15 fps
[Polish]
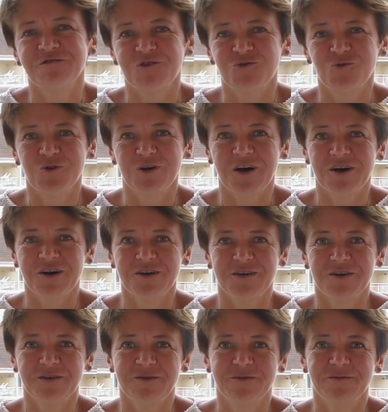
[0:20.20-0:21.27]
warunkach
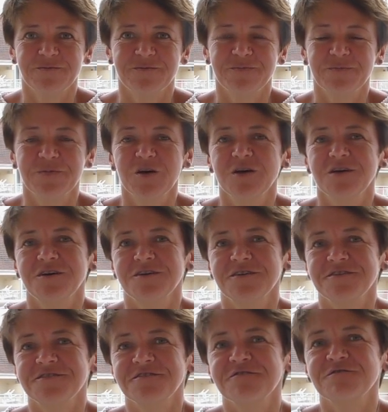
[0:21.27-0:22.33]
e,
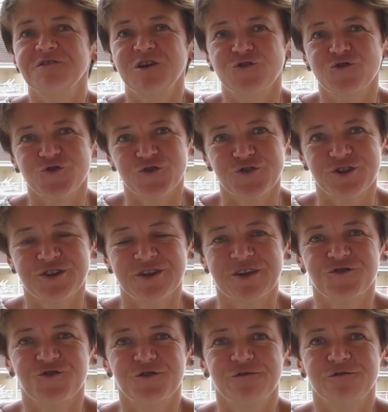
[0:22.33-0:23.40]
e, zewnętrznych,
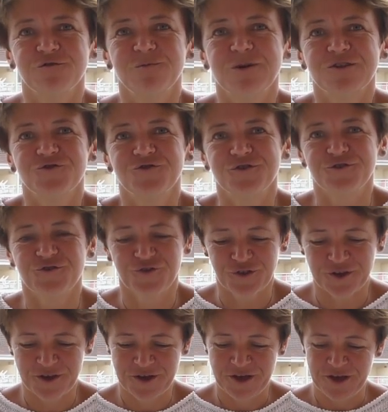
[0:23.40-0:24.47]
także wybaczcie,
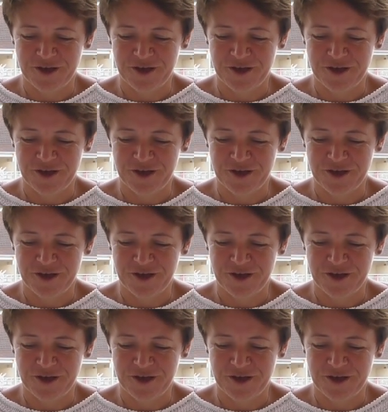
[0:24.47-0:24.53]
że